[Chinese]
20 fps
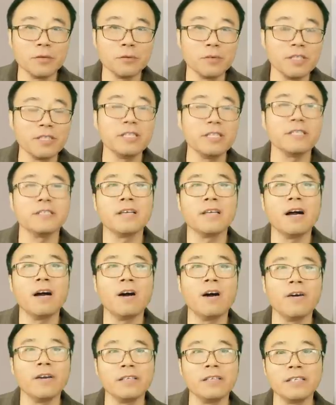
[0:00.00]
英语的底子要
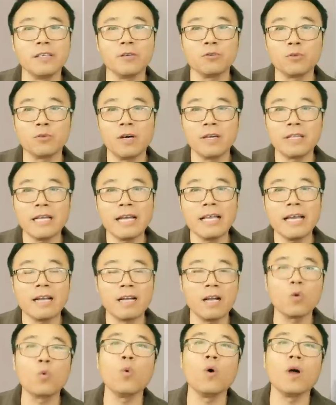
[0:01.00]
好一些，从澳大利
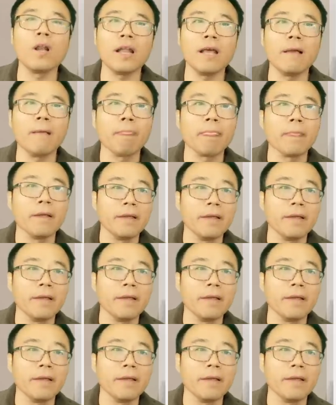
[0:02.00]
亚刚过来。